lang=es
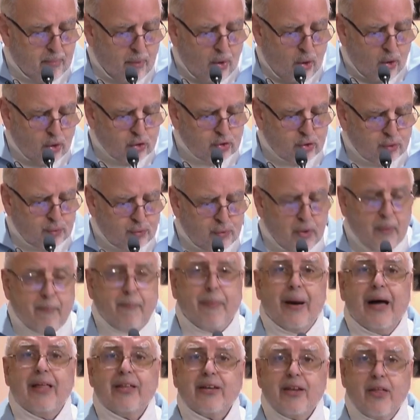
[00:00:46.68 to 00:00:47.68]
Booz fue
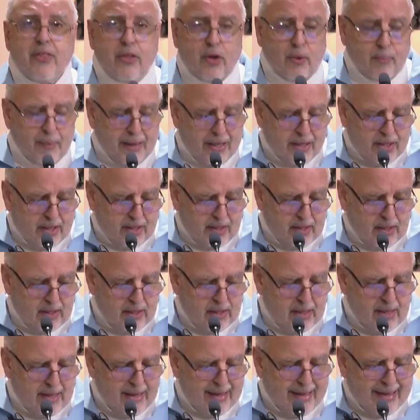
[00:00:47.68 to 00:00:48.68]
padre de Obed,
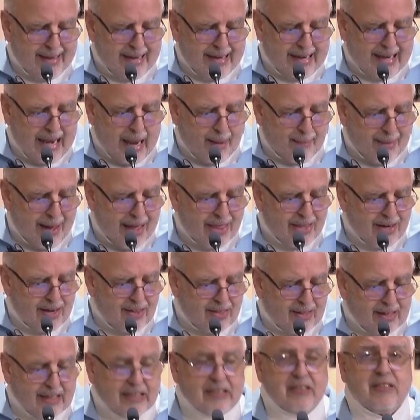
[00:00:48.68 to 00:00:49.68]
y la
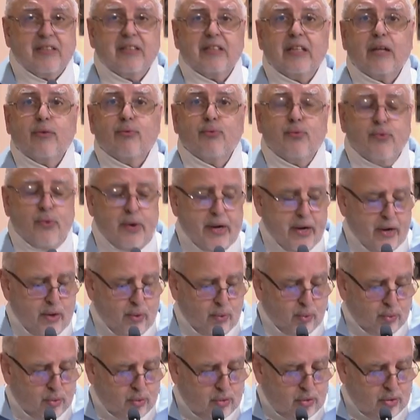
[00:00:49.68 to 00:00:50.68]
madre de éste fue
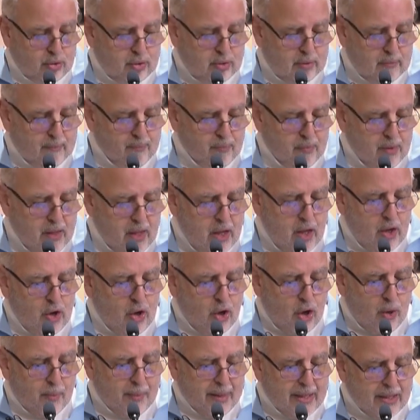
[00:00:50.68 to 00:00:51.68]
Ruth.
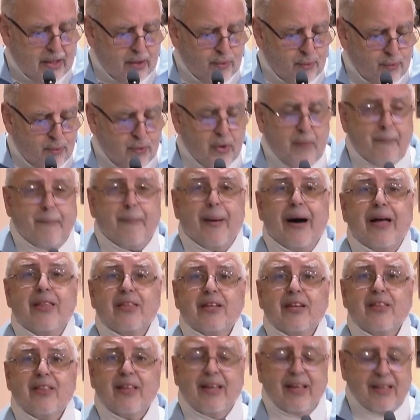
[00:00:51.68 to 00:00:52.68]
Obed fue
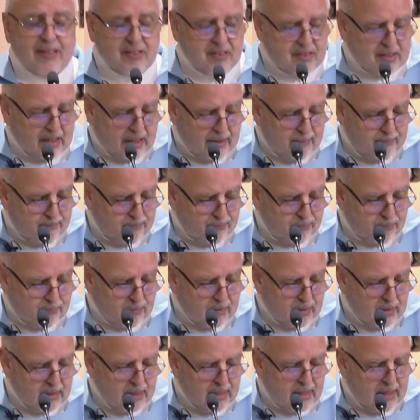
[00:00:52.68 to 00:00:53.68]
padre de Jesé,
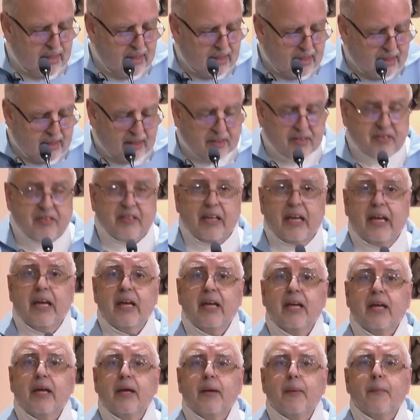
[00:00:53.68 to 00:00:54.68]

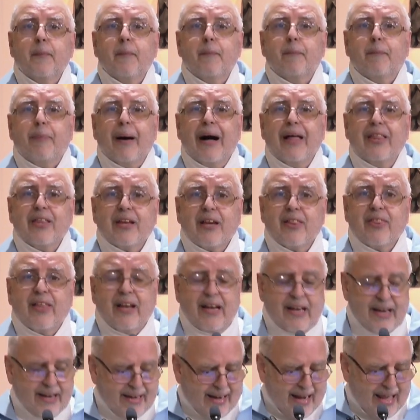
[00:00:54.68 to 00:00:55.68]
Jesé, padre
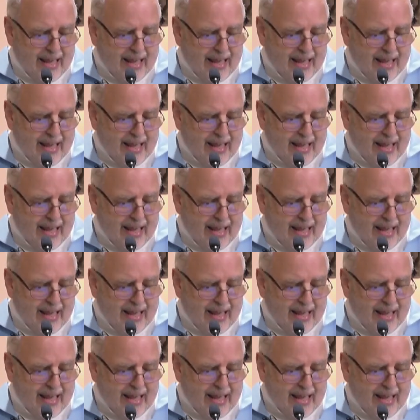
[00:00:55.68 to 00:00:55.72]
del